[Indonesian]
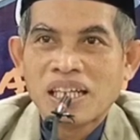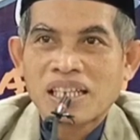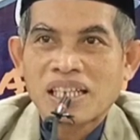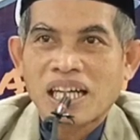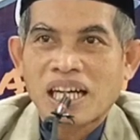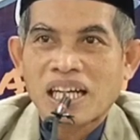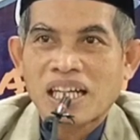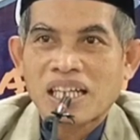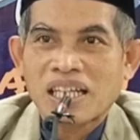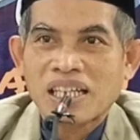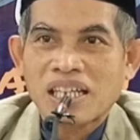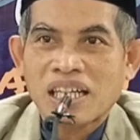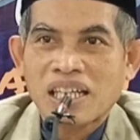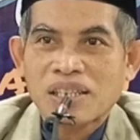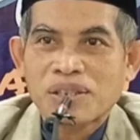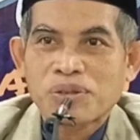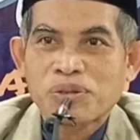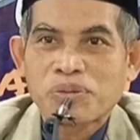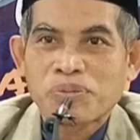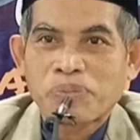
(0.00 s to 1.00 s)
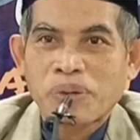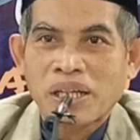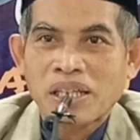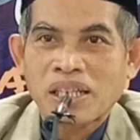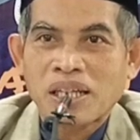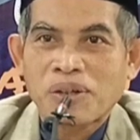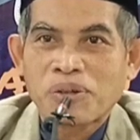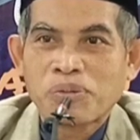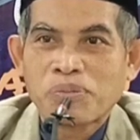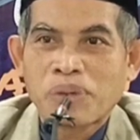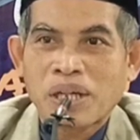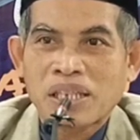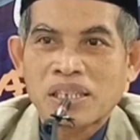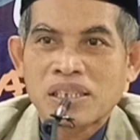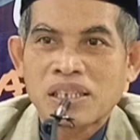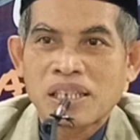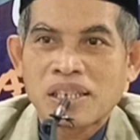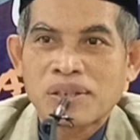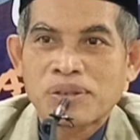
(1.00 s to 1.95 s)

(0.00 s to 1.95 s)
karena supaya umatnya